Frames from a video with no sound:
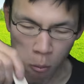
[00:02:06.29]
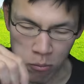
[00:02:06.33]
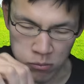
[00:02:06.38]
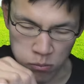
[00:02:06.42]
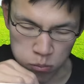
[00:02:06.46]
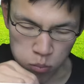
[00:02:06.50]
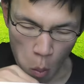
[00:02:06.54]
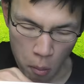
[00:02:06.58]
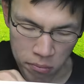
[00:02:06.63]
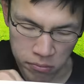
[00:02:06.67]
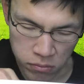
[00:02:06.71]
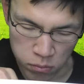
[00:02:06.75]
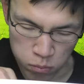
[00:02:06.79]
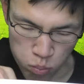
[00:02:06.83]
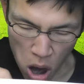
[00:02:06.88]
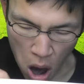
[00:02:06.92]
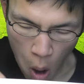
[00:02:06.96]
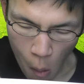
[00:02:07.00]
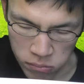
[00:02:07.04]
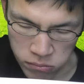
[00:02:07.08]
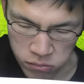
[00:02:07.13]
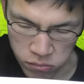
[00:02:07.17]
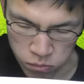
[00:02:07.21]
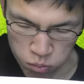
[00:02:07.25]
それで
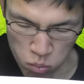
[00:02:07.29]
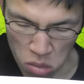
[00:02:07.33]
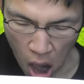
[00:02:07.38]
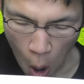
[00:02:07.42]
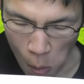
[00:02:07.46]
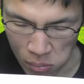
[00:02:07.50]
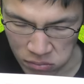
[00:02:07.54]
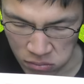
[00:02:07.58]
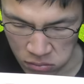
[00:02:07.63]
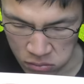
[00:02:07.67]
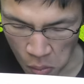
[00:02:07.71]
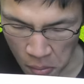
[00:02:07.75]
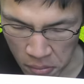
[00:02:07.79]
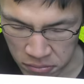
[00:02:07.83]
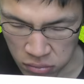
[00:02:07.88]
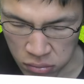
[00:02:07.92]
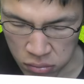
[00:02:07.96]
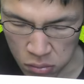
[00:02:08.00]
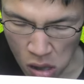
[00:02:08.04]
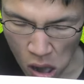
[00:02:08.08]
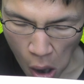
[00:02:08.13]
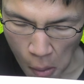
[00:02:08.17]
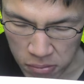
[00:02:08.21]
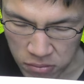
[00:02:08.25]
も長
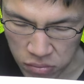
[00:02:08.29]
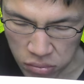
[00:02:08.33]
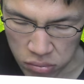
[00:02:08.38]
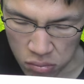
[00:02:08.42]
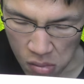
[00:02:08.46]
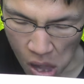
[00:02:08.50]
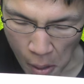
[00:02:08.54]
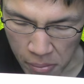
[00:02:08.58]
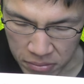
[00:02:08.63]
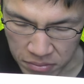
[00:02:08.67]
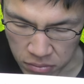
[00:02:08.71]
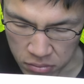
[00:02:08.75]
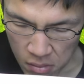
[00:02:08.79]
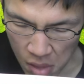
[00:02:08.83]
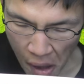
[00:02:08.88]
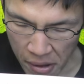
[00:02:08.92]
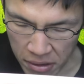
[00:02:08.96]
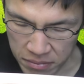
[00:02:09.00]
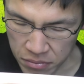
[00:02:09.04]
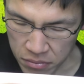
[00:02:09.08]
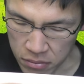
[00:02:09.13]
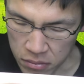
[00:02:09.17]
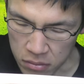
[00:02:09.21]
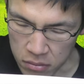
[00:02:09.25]
年愛されていること
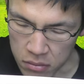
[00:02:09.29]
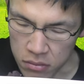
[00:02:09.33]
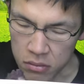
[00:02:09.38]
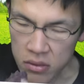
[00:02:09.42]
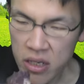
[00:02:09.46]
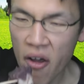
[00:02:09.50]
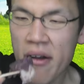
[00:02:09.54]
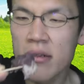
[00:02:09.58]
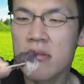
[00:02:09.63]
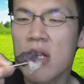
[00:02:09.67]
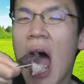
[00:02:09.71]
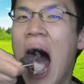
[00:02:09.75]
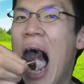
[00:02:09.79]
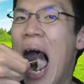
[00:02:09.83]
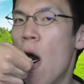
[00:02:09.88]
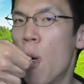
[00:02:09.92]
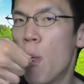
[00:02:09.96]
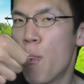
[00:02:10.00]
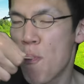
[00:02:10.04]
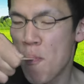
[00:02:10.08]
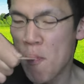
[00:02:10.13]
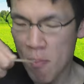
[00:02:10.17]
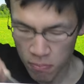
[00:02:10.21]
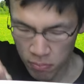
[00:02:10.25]
が実
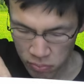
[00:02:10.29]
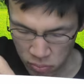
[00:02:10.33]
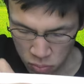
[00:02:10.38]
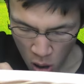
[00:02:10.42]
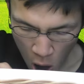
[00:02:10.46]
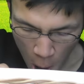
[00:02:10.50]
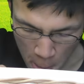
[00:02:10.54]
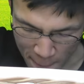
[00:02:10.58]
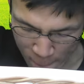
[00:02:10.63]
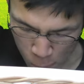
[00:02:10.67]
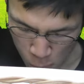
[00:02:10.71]
感できる